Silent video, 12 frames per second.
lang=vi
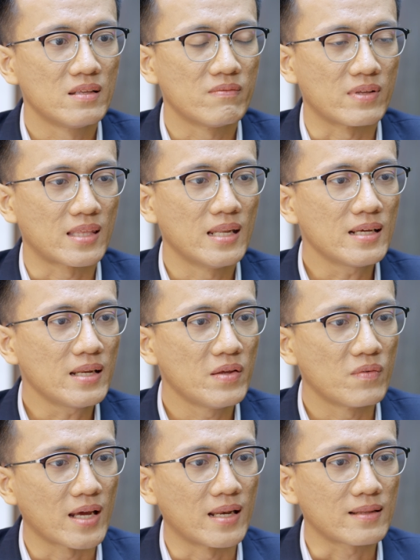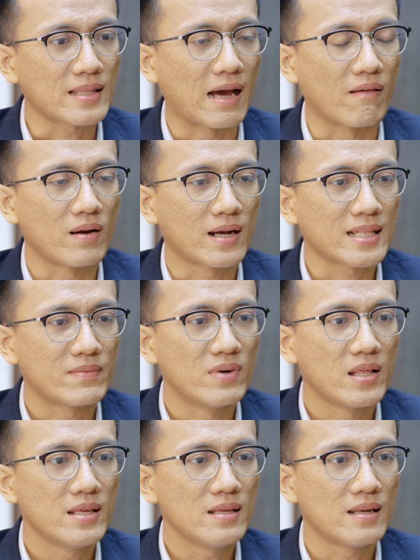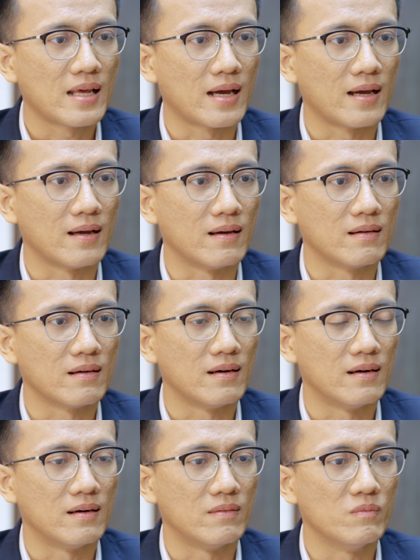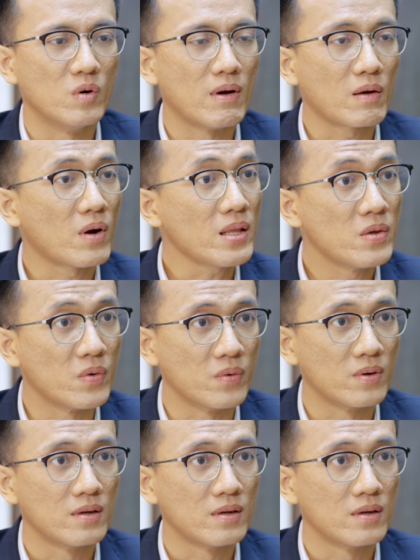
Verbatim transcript: và chính cái điều này nó tạo ra cái tâm lý là uh, mua bán quá nhiều